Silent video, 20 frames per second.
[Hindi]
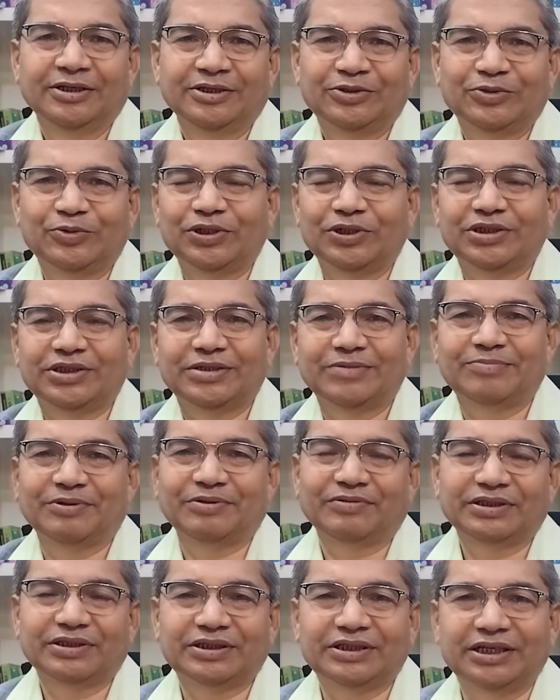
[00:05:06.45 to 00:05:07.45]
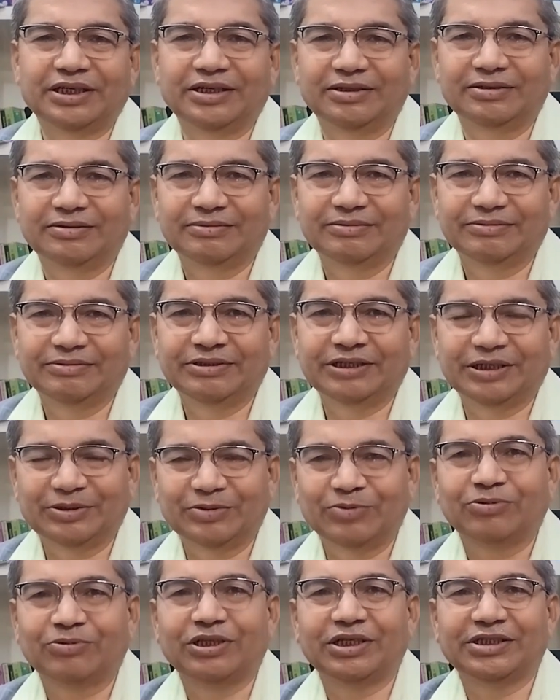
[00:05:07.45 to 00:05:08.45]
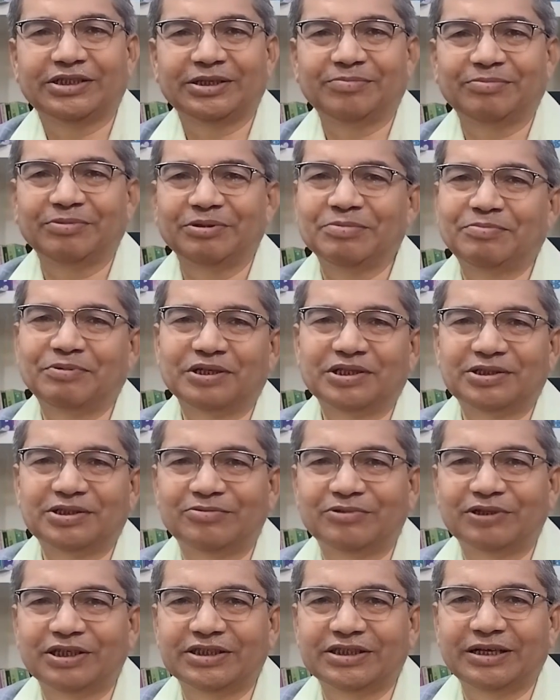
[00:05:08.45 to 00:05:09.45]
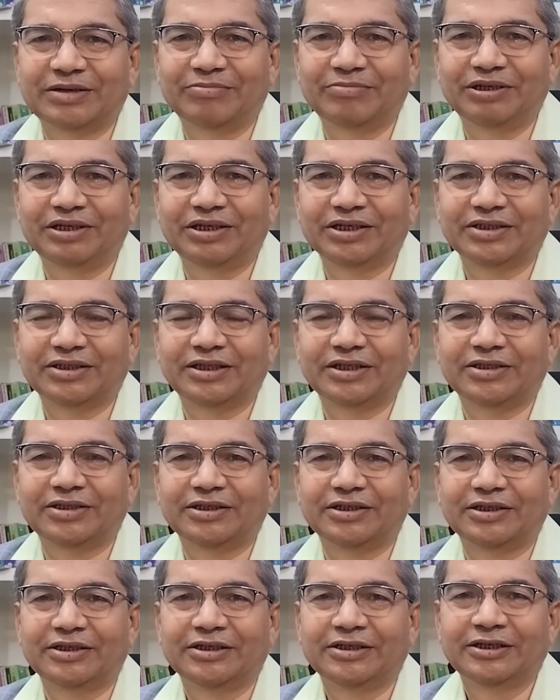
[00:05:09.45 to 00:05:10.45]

छोटा सा प्रवक्ता जागरूकता से अपने प्रश्न उनके सामने रखता था